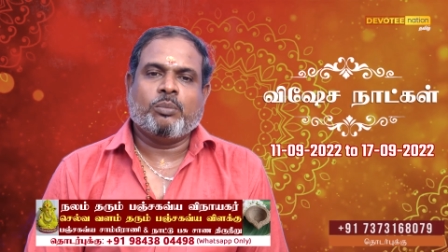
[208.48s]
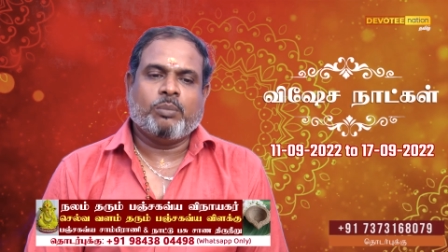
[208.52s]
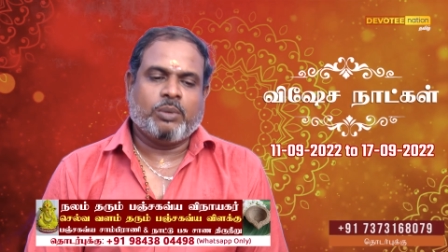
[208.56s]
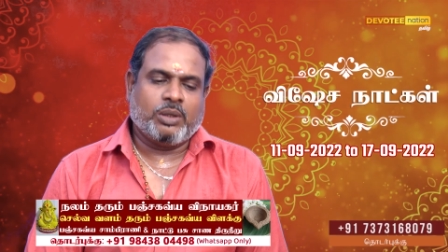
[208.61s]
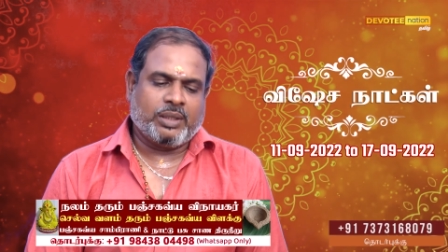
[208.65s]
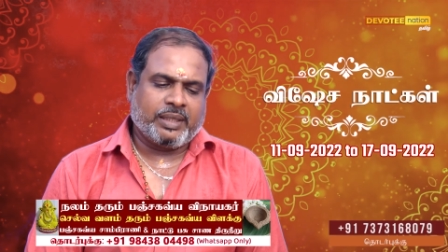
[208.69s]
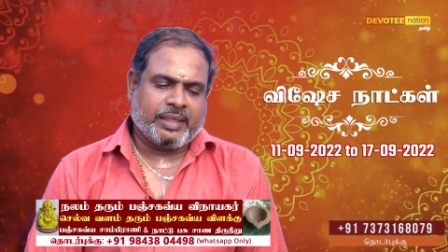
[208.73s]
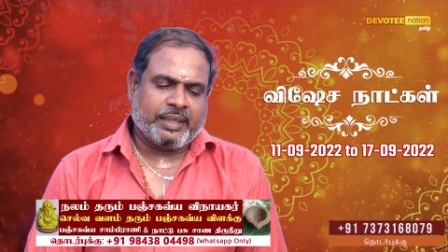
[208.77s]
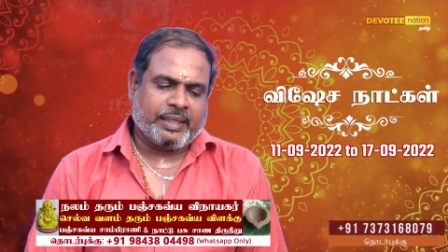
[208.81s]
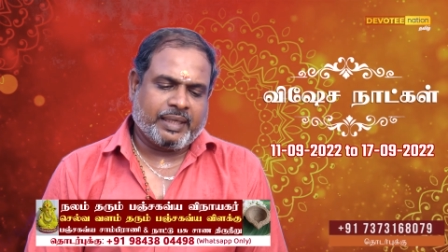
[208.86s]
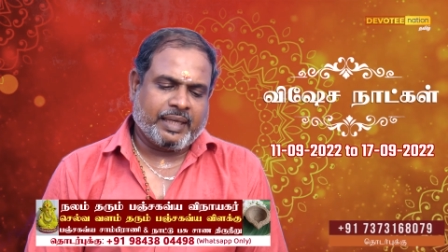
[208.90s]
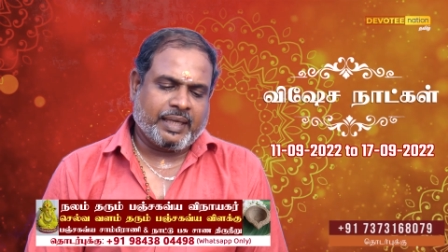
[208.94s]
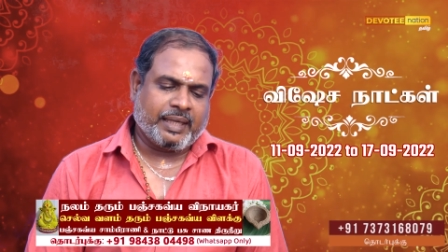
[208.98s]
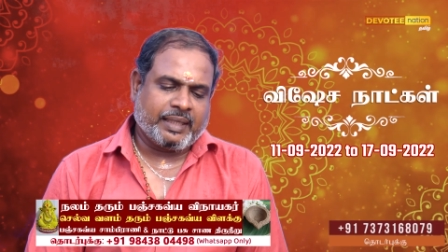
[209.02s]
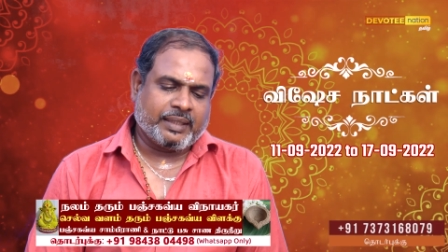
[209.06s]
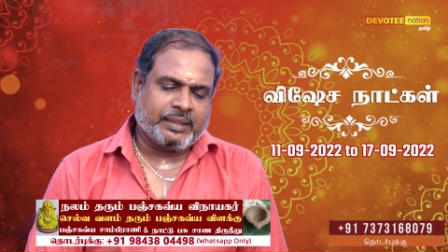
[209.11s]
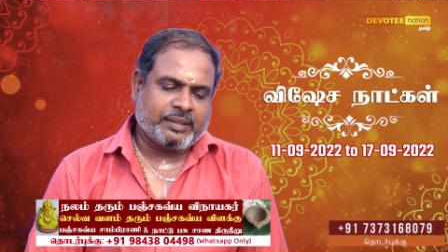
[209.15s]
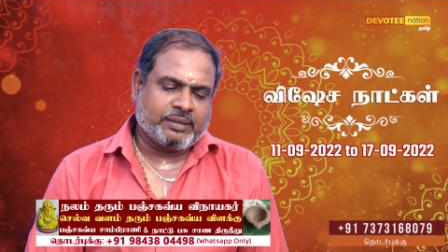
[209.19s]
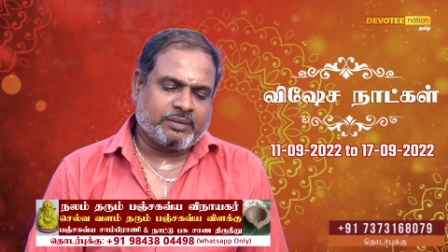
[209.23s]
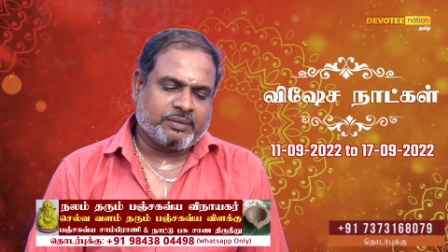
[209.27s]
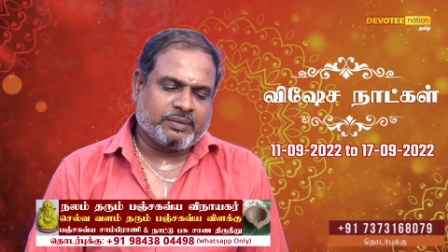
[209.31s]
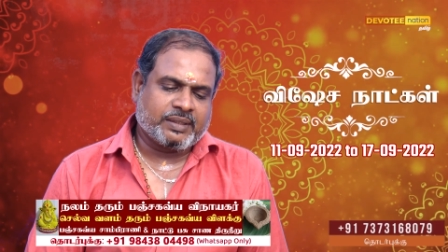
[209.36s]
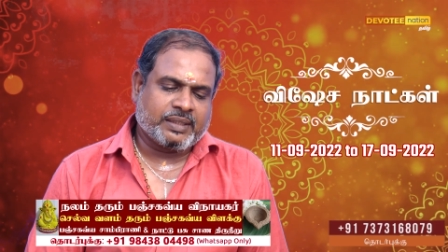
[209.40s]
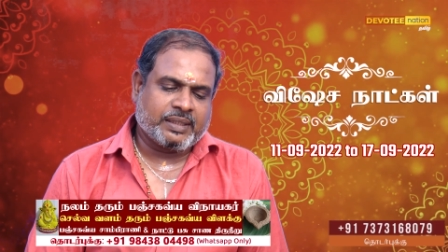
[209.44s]
பதினொன்று ஒம்பது
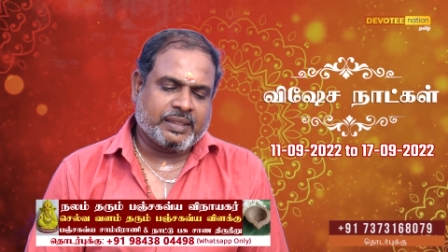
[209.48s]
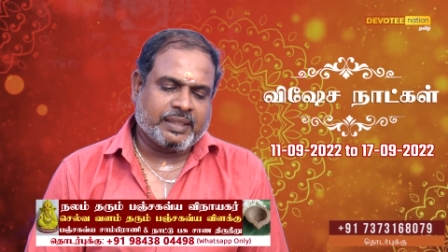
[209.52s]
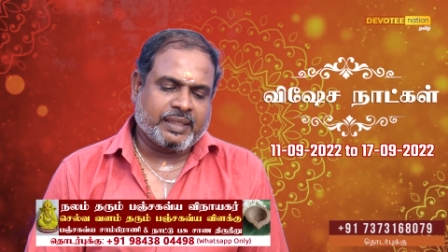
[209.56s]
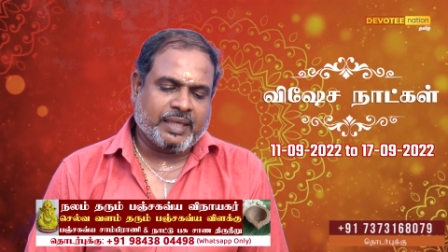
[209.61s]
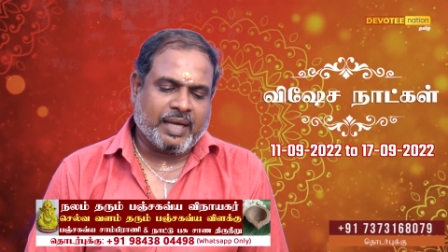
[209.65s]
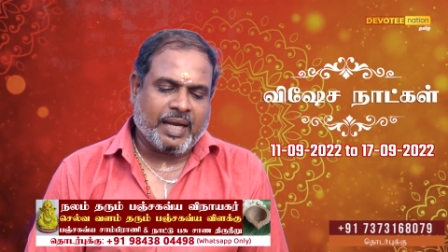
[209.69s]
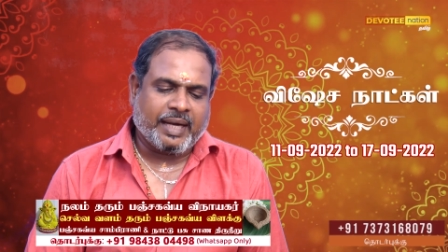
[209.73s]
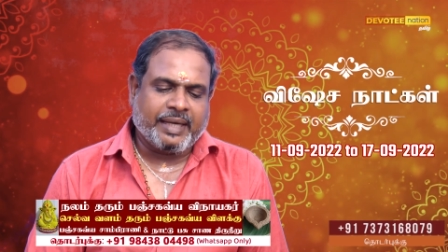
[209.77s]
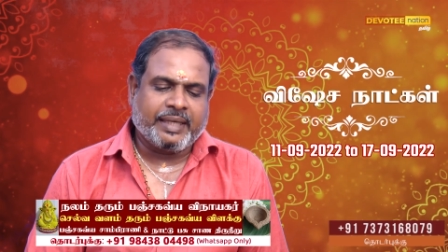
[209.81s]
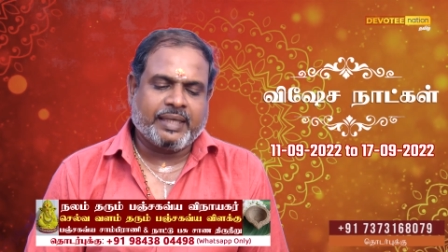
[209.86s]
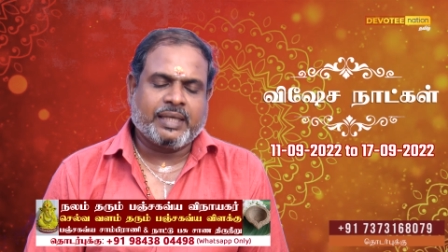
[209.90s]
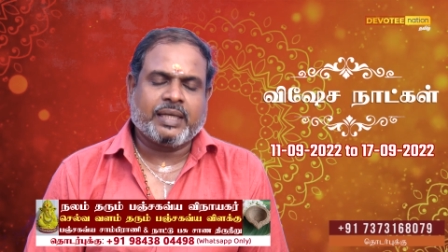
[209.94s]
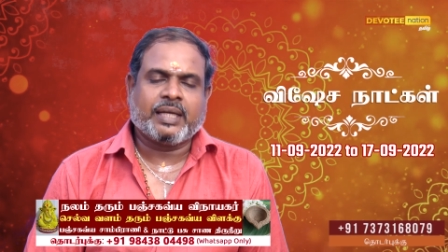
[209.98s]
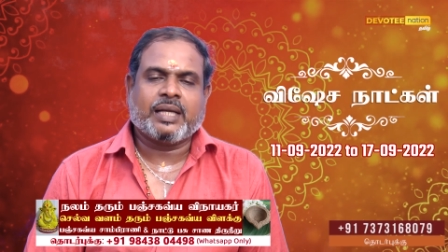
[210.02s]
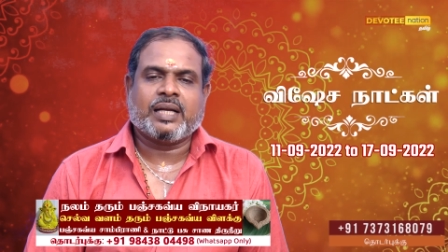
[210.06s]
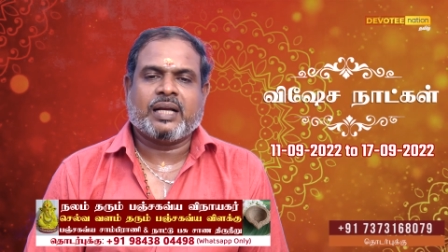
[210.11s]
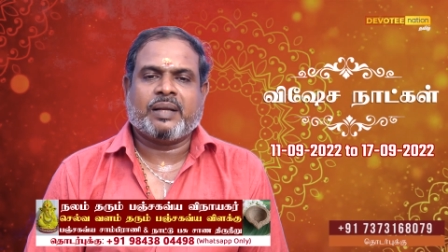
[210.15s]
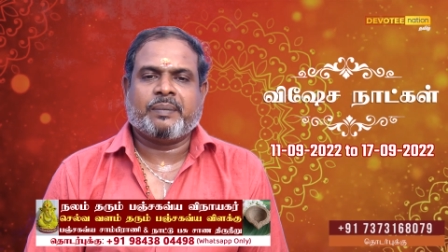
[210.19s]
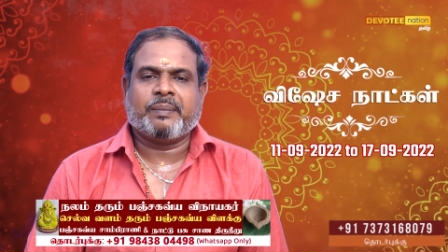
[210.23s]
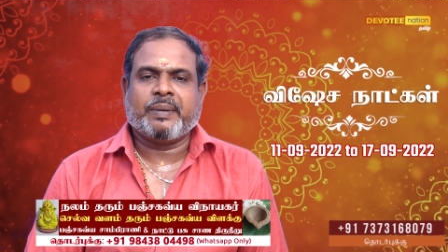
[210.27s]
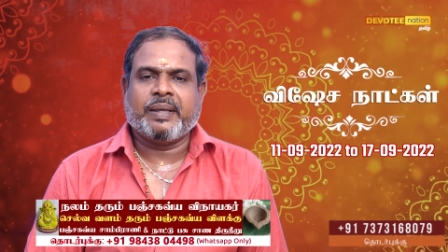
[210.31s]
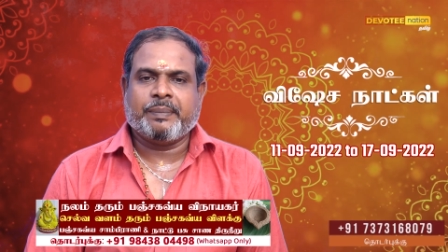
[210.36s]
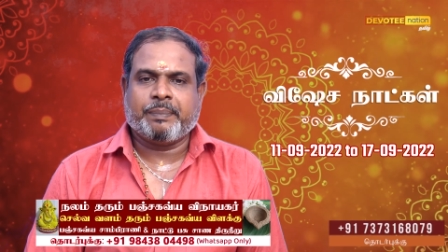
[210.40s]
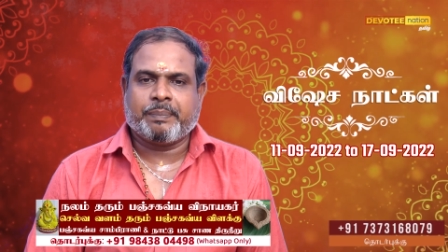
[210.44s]
ரெண்டாயிரத்தி இருபத்தி ரெண்டு
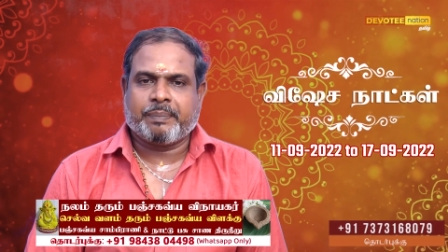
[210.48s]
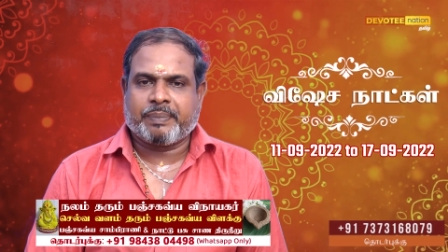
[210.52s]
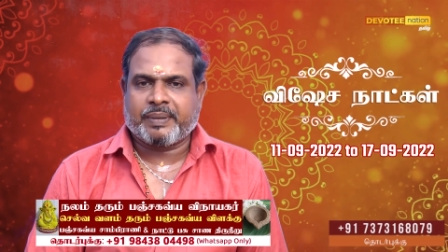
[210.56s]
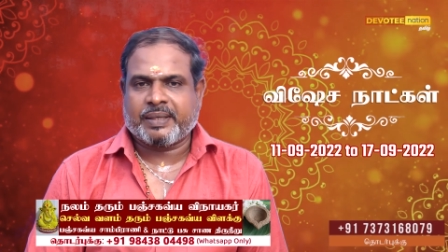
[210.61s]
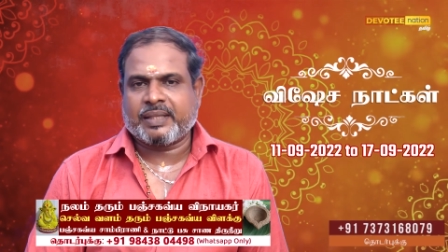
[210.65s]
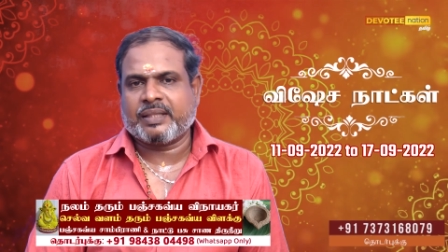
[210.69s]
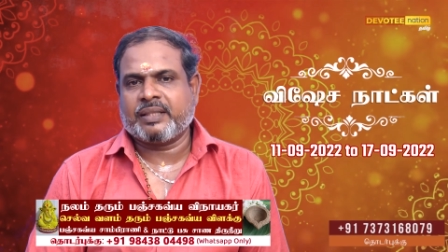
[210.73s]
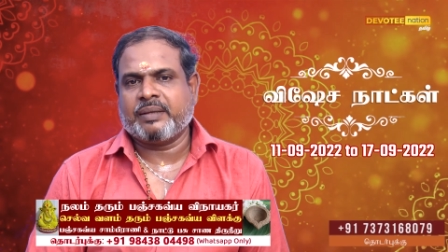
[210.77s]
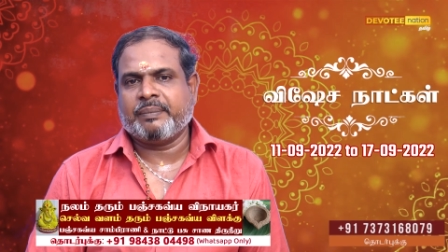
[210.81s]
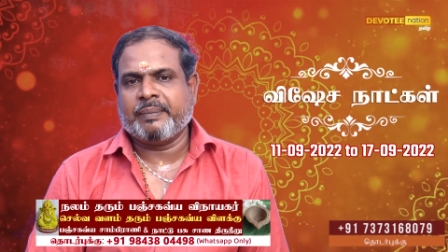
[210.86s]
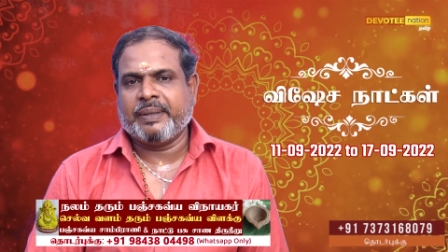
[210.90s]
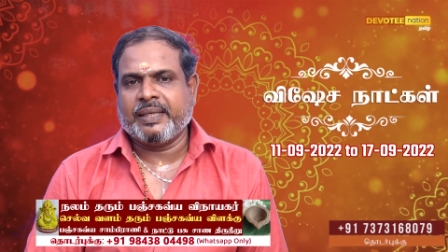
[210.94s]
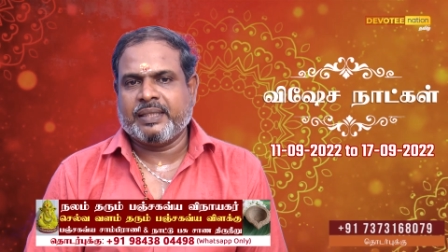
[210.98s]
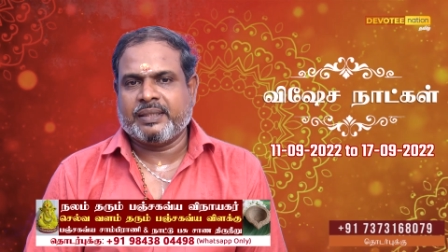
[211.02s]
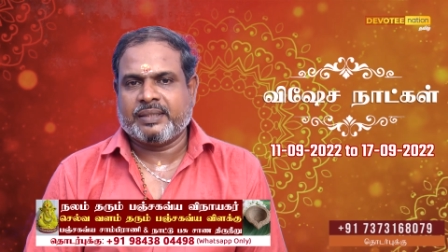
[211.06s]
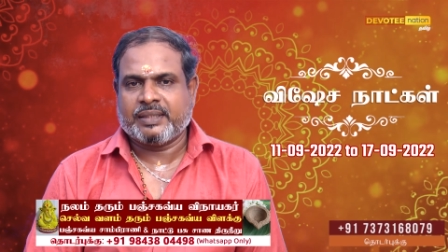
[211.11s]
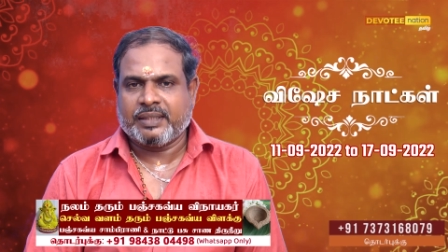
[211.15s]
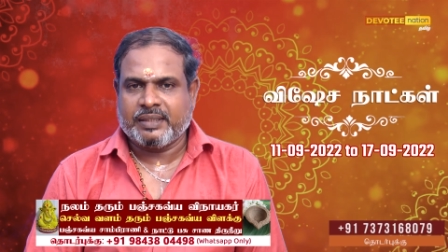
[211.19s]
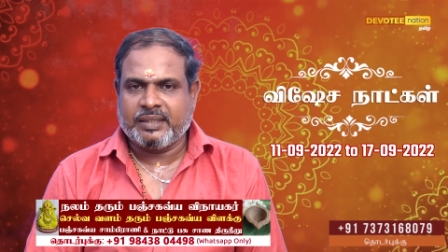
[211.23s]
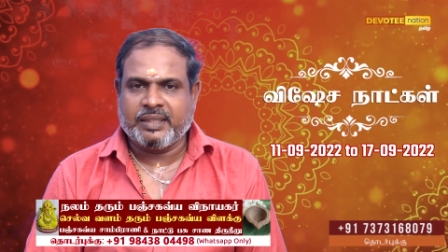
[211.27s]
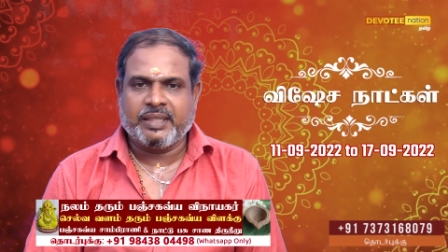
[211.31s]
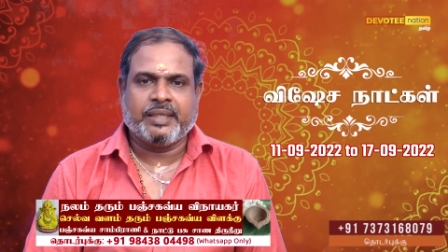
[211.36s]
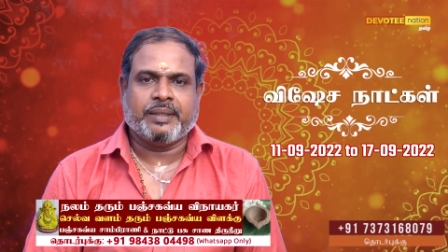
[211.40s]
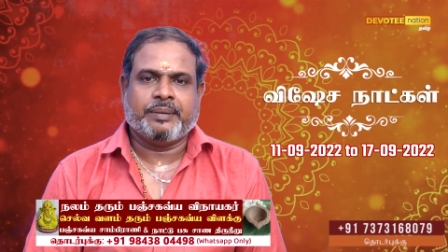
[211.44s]
ஞாயிற்றுக்கிழமை
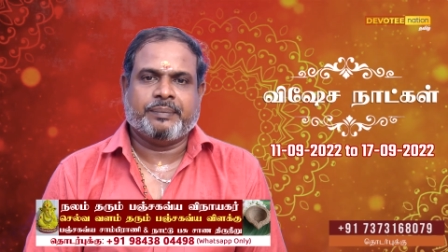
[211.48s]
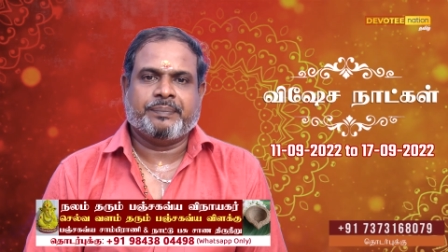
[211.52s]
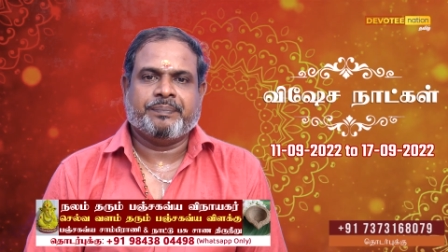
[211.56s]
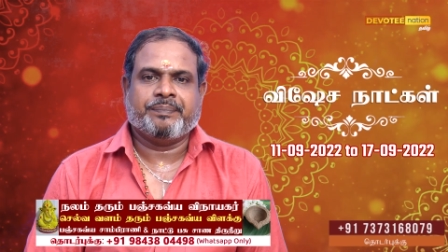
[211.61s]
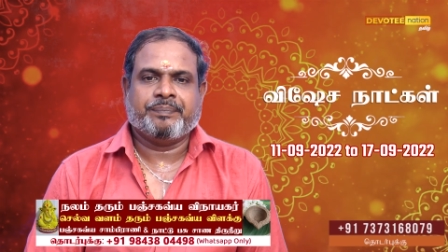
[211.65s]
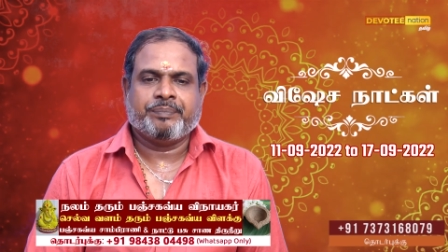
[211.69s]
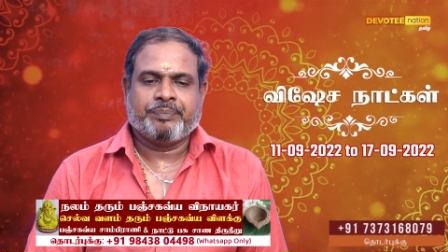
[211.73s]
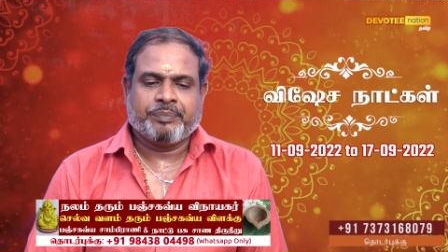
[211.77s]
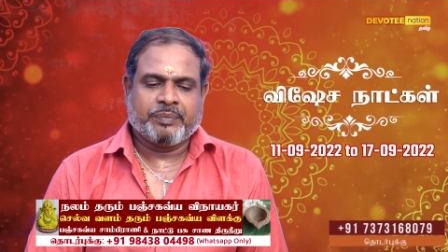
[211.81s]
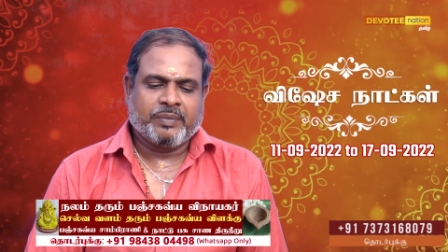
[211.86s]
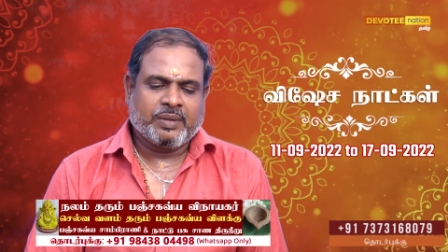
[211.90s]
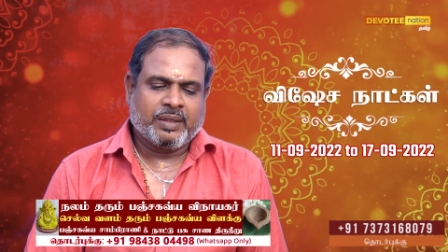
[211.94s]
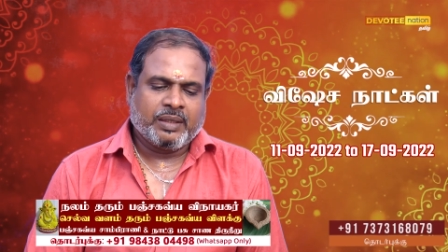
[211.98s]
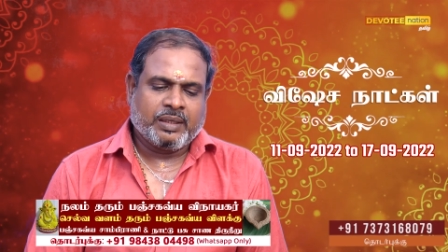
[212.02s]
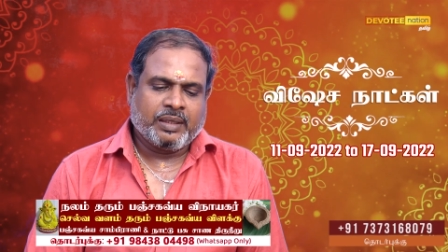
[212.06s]
பிரதமை திதி